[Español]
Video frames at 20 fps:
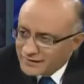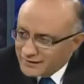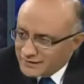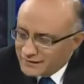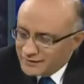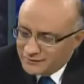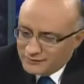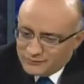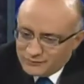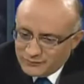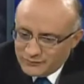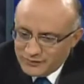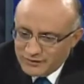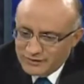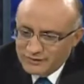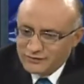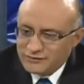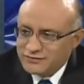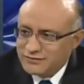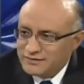¿Qué tal?
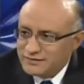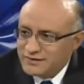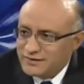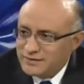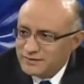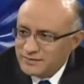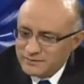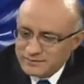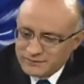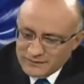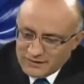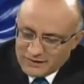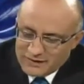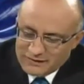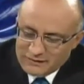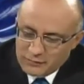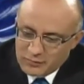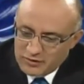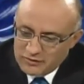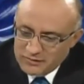Buenas noches, Jaime. Gracias
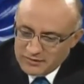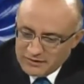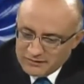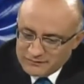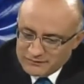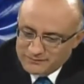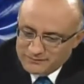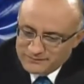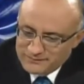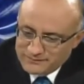bueno, por la invitación. Eh,